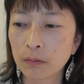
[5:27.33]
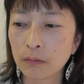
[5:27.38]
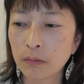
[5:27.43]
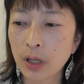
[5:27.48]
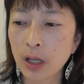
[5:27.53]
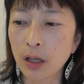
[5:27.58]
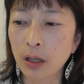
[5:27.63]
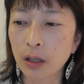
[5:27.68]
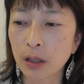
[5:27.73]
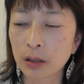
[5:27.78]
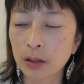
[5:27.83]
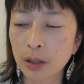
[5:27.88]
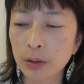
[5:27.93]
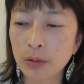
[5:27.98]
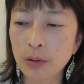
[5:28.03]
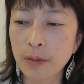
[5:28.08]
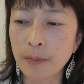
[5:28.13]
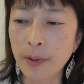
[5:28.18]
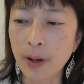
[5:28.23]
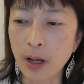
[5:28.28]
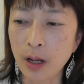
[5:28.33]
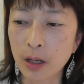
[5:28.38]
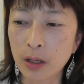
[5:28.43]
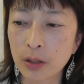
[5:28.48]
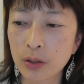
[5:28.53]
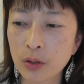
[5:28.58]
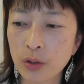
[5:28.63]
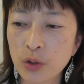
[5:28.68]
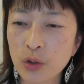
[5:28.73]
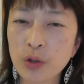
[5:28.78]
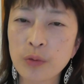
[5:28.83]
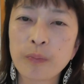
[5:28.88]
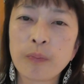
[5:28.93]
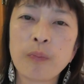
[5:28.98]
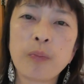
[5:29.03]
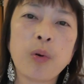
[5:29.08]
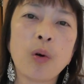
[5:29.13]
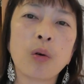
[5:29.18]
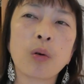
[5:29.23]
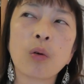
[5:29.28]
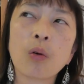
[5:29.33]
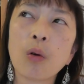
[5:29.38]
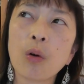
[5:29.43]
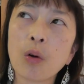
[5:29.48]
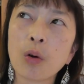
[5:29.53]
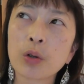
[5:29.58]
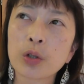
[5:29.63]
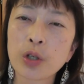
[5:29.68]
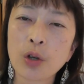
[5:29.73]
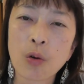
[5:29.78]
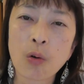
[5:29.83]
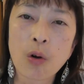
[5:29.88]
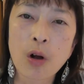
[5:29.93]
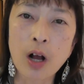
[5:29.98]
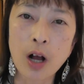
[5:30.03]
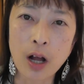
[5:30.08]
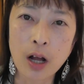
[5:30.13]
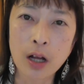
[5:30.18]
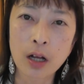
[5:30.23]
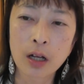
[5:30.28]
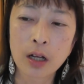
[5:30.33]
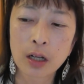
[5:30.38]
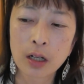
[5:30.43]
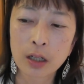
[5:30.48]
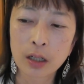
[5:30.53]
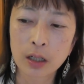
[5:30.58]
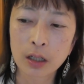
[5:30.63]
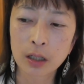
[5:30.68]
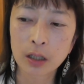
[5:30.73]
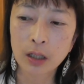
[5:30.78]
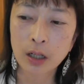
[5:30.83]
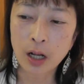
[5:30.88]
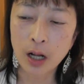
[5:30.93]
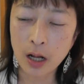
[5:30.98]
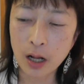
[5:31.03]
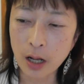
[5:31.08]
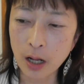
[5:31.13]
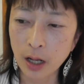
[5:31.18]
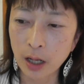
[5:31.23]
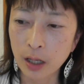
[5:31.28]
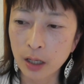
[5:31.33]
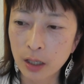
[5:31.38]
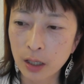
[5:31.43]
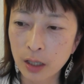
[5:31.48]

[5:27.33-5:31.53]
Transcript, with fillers: まあ例えば10本を8日か